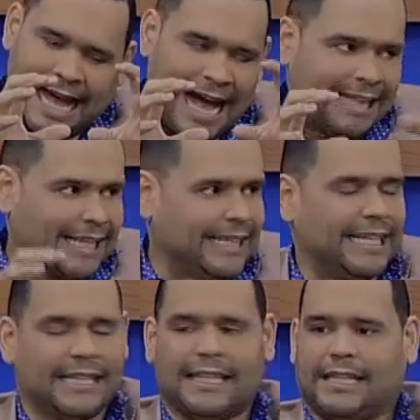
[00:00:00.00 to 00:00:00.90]
al
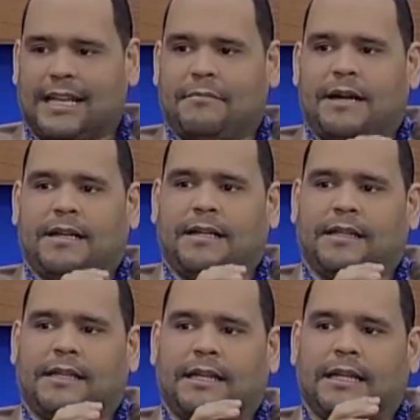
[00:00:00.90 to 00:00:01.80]
tener este tema
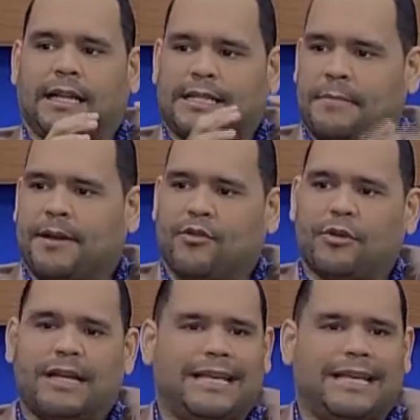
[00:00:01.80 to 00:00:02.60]
de la chapeadora